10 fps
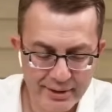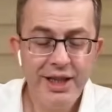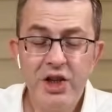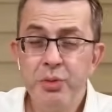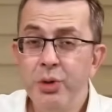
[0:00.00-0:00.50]

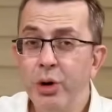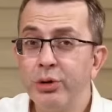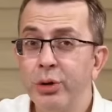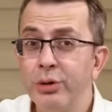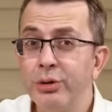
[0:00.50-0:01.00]
Hiç mi
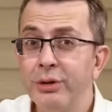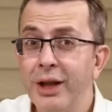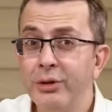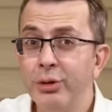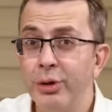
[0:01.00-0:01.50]
yok
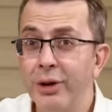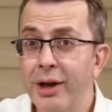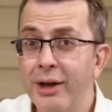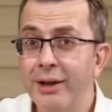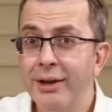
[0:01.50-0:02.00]
sorusundan
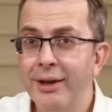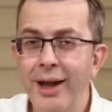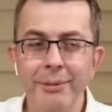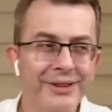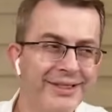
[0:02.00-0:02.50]
sonra
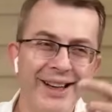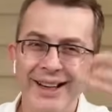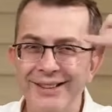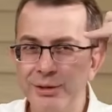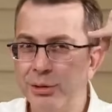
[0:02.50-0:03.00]
Diyelim ki
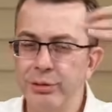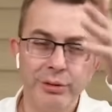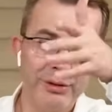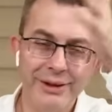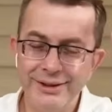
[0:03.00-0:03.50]
sigara
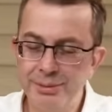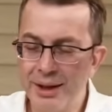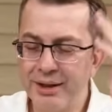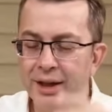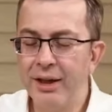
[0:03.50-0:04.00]
istiyorsunuz. X
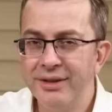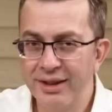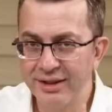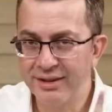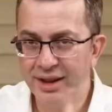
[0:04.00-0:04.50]
mark.
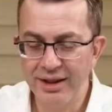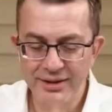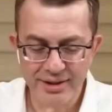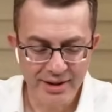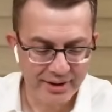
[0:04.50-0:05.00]
Sigara
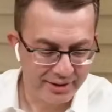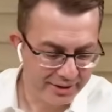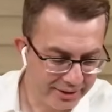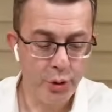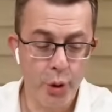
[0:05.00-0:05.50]
sağlığa
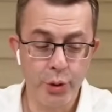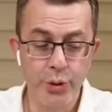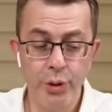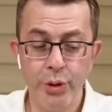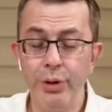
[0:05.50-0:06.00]
zarardır. Yok
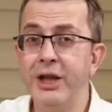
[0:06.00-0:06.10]
diyor.